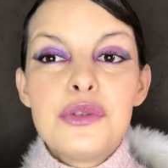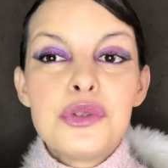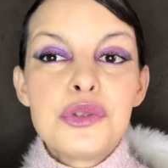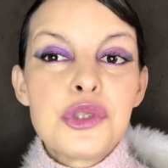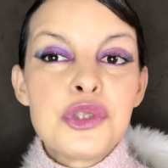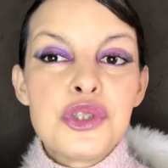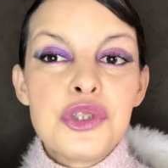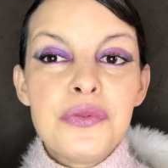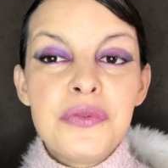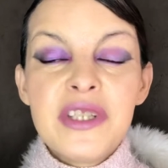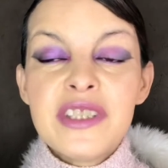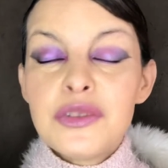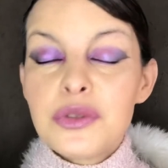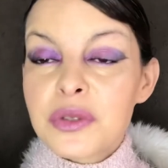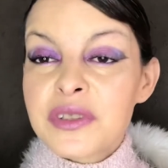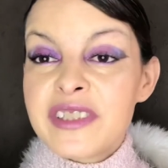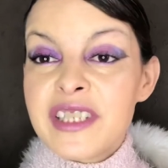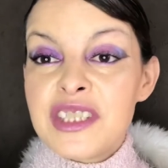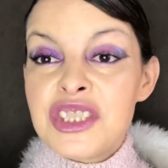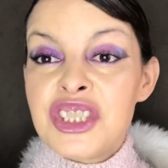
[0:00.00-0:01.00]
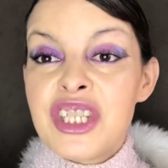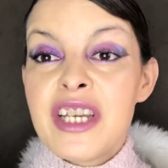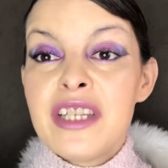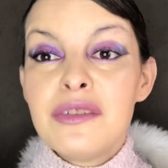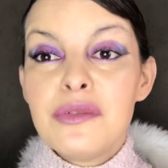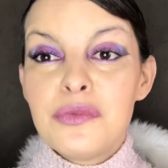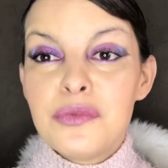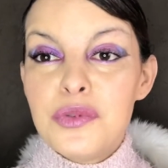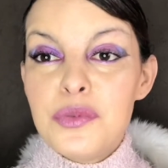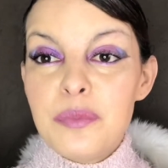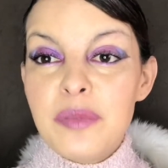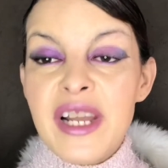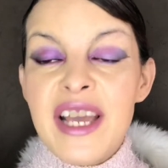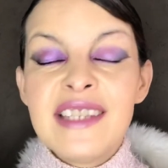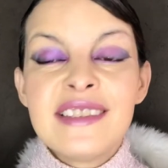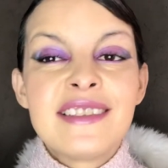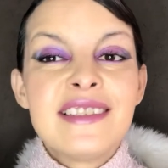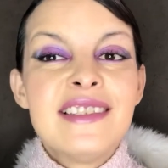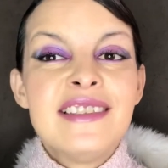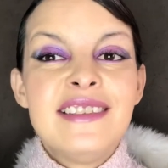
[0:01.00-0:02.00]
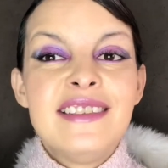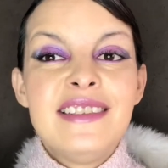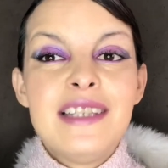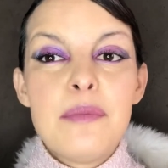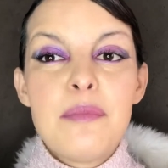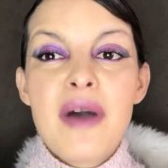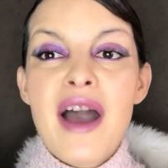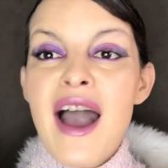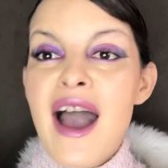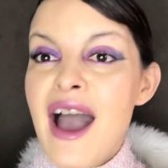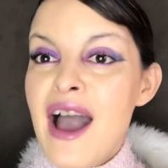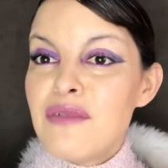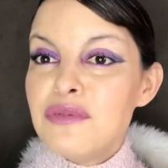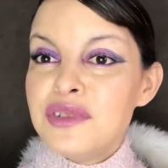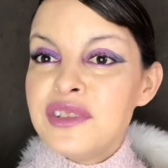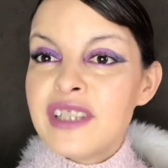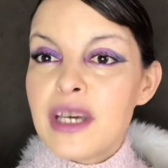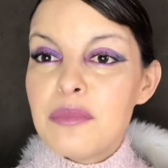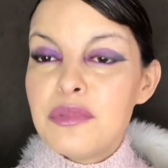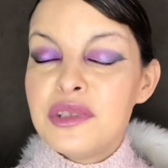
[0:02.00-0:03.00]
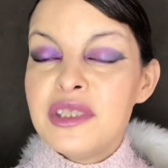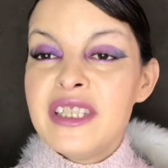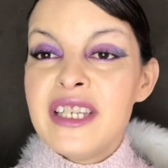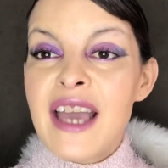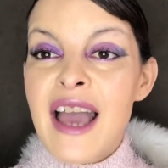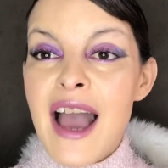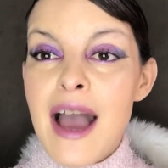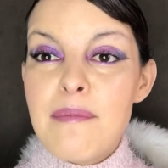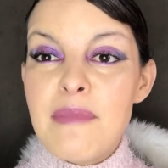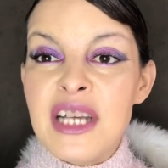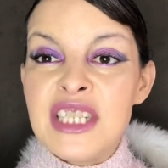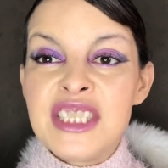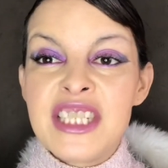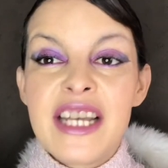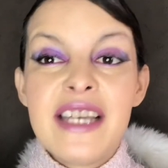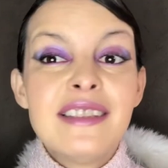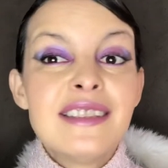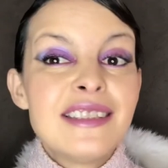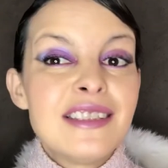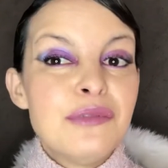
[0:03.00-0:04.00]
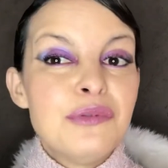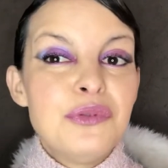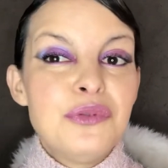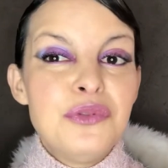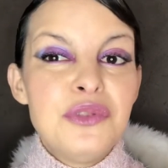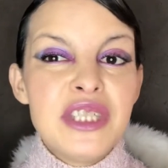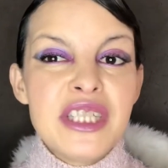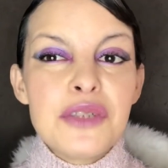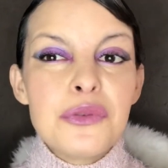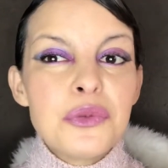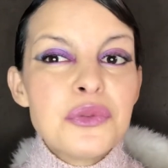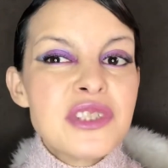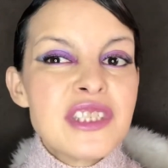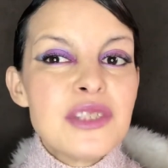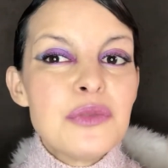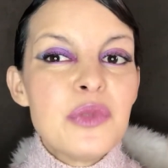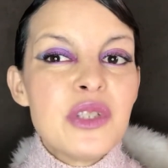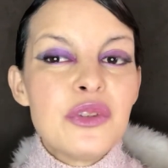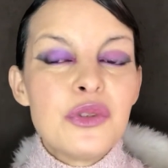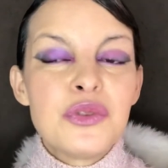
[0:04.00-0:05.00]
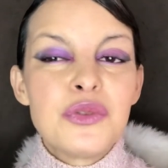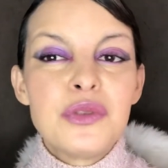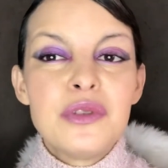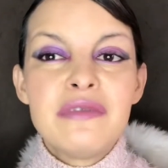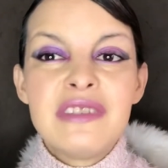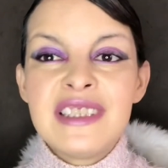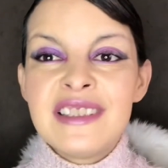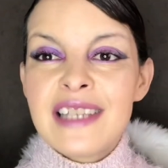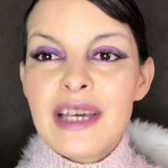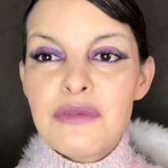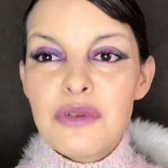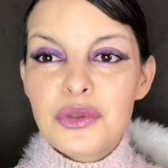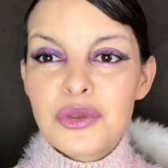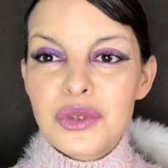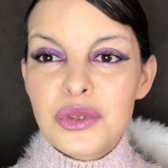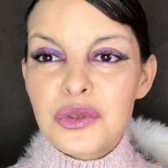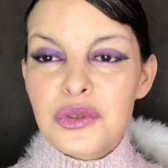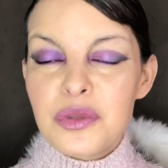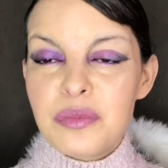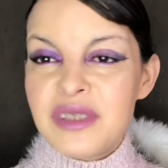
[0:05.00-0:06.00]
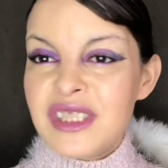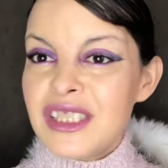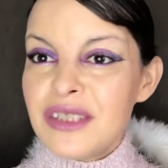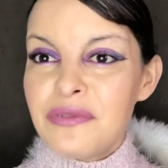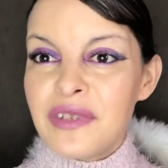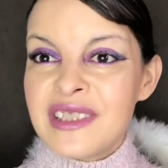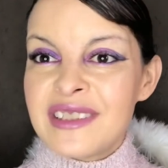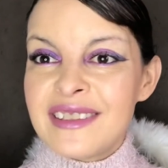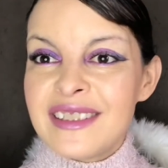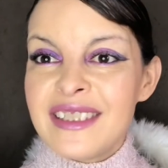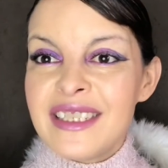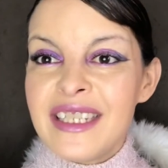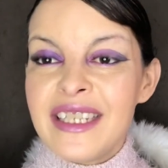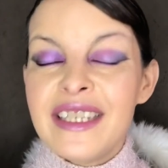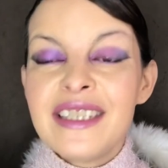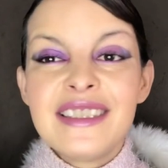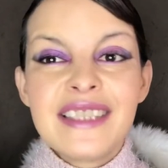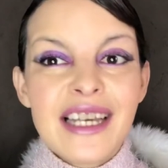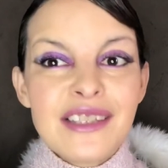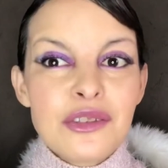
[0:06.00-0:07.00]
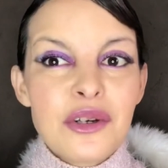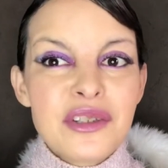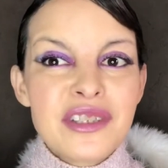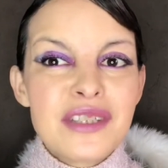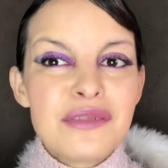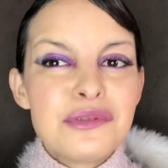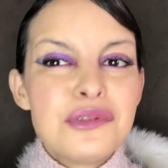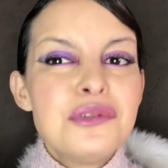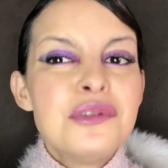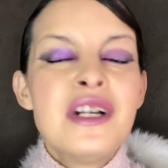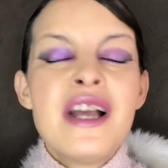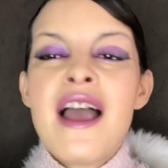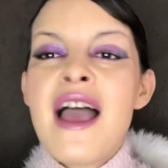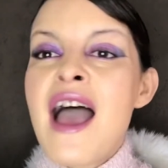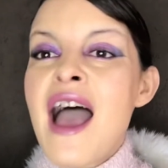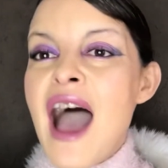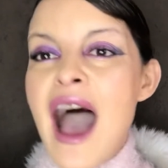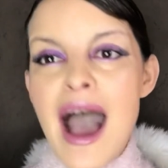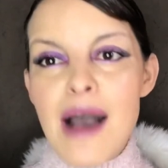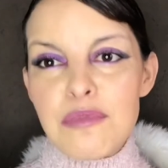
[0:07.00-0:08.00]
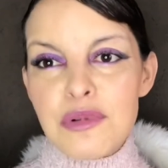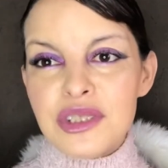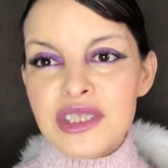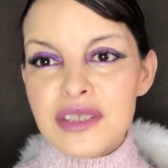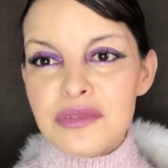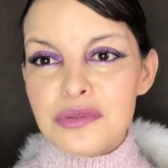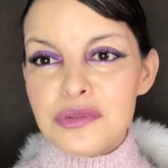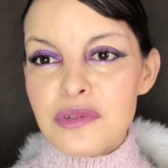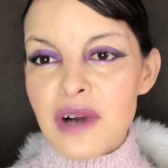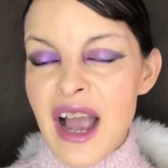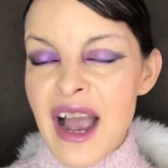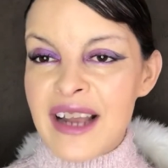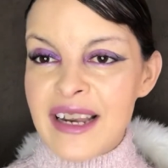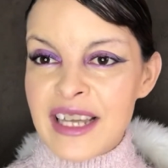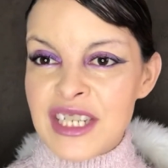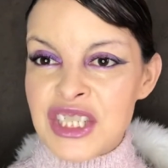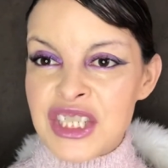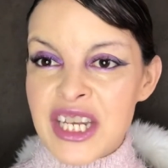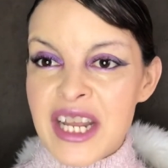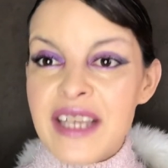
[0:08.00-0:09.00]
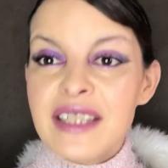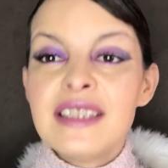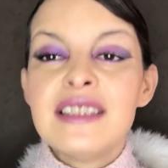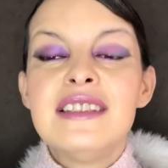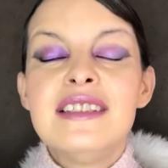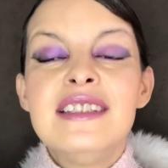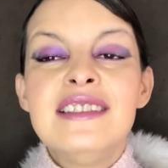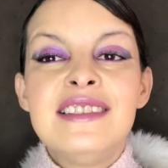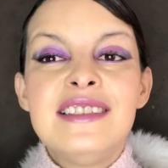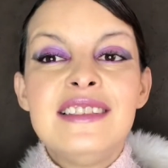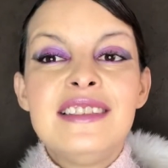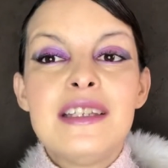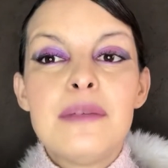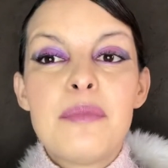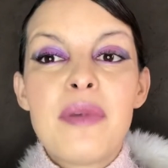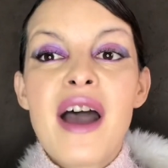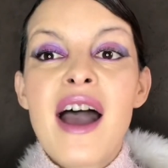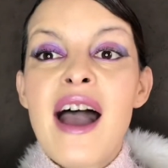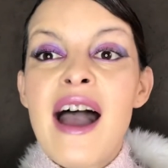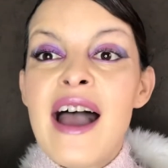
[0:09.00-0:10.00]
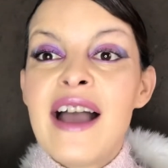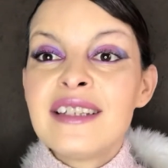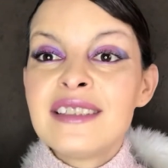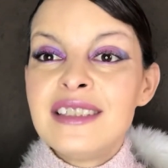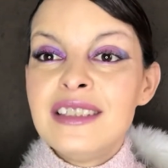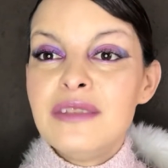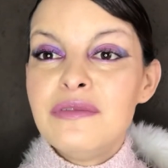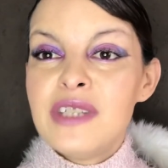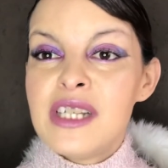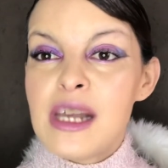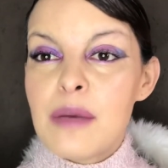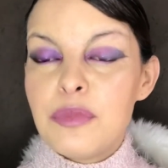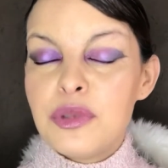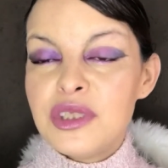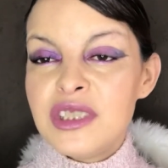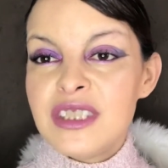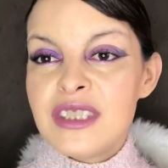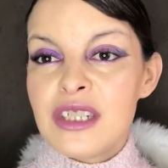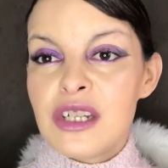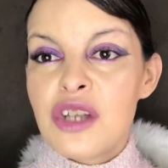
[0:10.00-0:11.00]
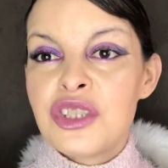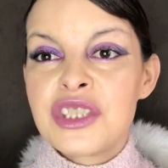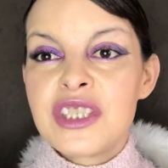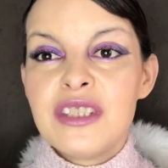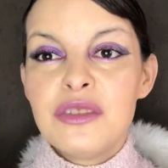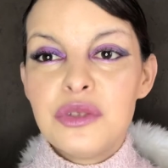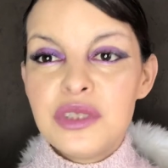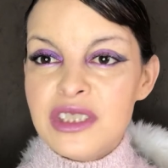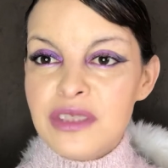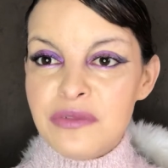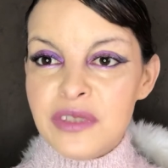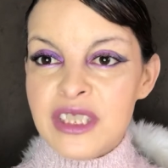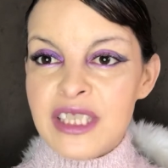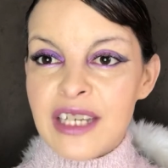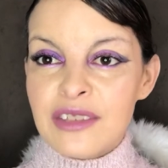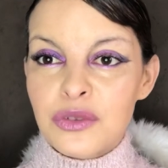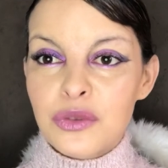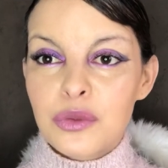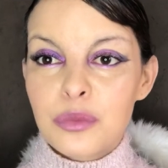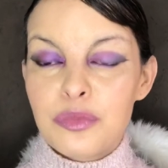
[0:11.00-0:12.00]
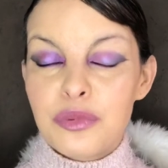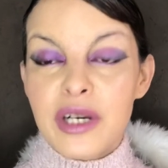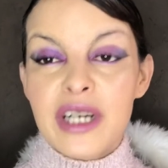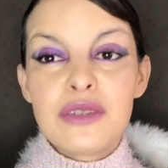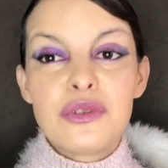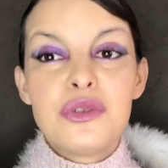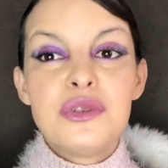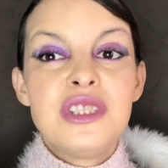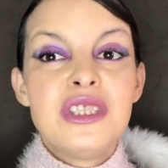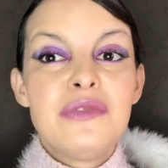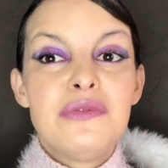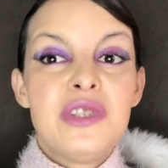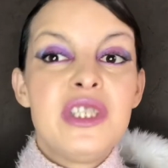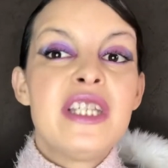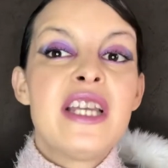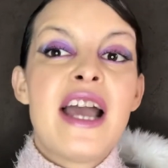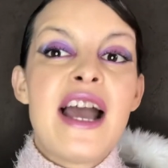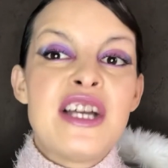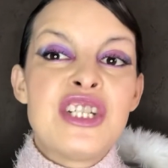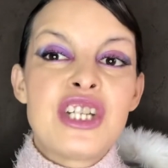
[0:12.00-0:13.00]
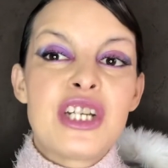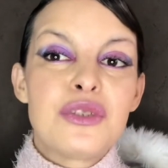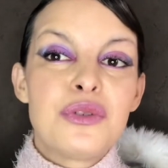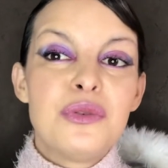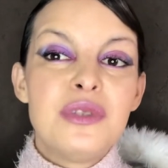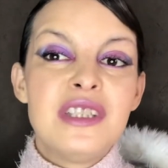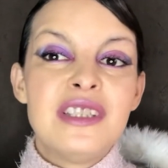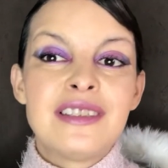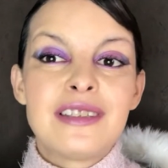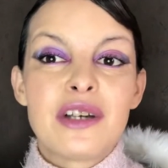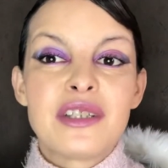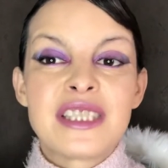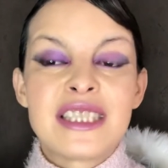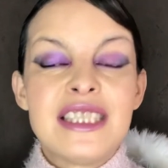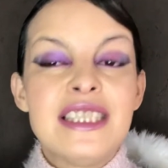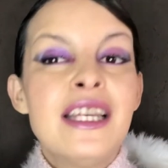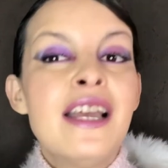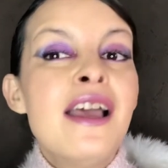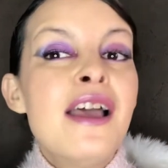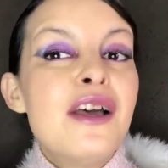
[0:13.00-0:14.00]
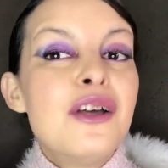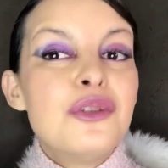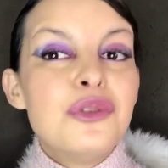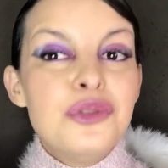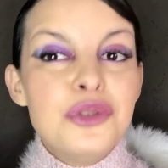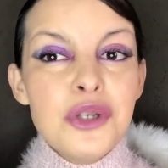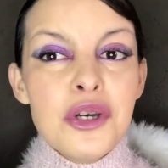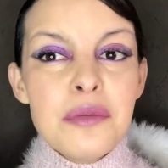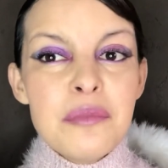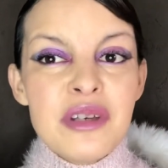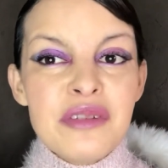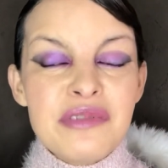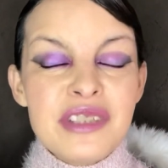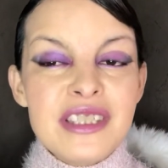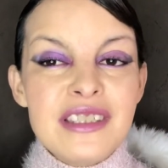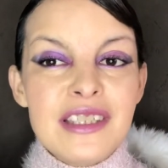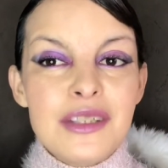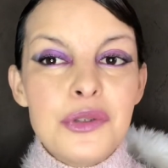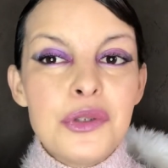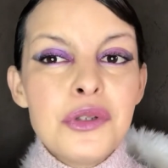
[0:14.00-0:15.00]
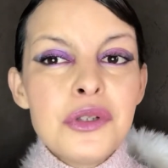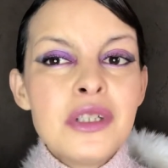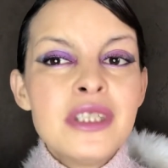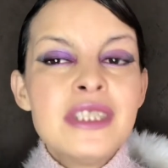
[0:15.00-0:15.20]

que je fais sur cette chaîne vous plaisent, n'hésitez pas à vous abonner à ma chaîne. Si vous voulez continuer de suivre les aventures de Petite Festilée, qu'attendez-vous Abonnez-vous à la chaîne, n'hésitez pas à activer la petite cloche des notifications pour être notifié à chacune des sorties de mes vidéos.